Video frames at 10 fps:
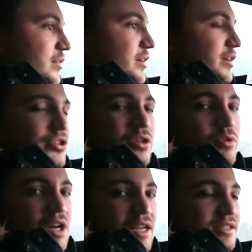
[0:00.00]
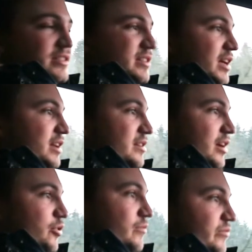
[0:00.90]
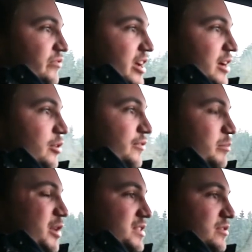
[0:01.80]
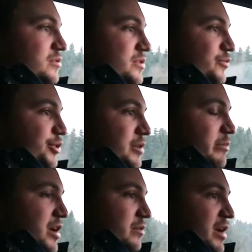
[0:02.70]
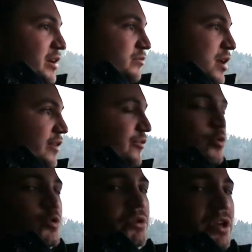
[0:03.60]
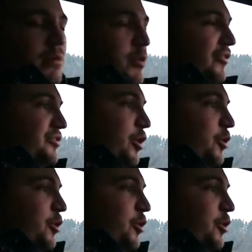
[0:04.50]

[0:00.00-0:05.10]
ist nur ein Assistent, der wäre noch verbesserungswürdig meiner Meinung nach, funktioniert aber auf der